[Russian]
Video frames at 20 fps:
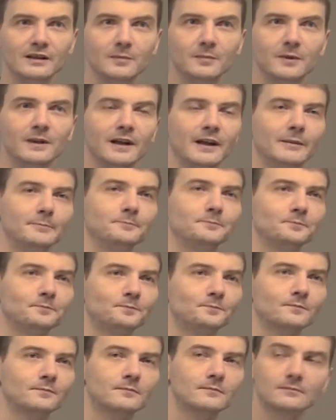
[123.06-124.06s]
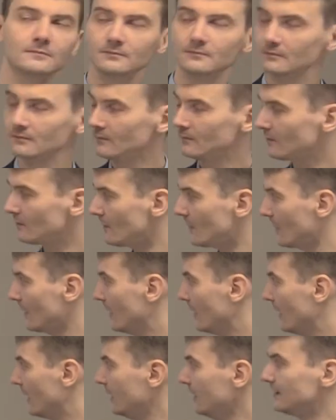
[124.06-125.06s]
тепла,
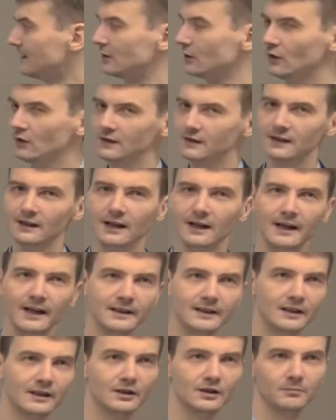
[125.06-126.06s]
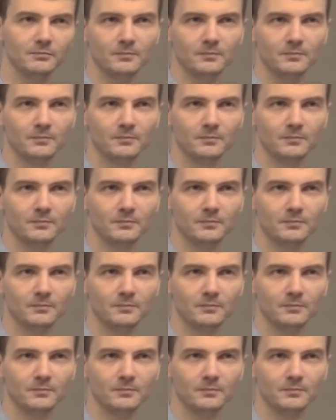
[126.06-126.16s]
Э, и Солнце это